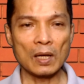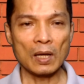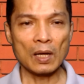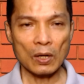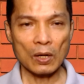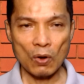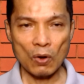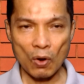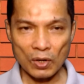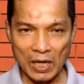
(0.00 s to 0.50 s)

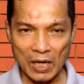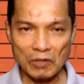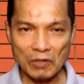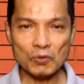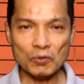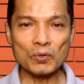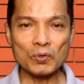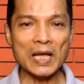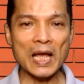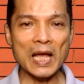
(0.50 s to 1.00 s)
ก่อนเข้าสู่
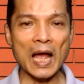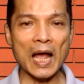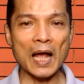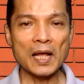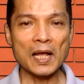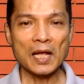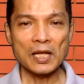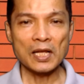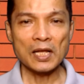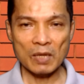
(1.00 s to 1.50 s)
เนื้อหา
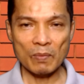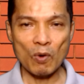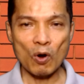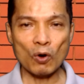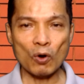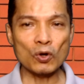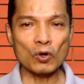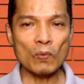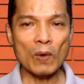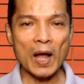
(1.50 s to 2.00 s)
จะบอกคุณ
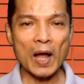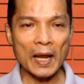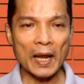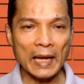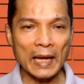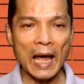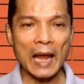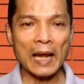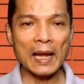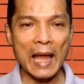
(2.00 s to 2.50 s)
ว่าด้าน
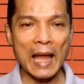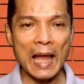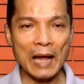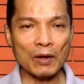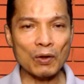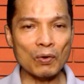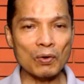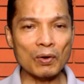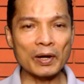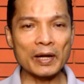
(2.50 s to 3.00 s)
ล่างของ
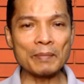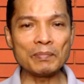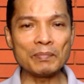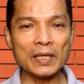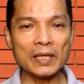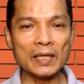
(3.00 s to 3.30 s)
คลิปนี้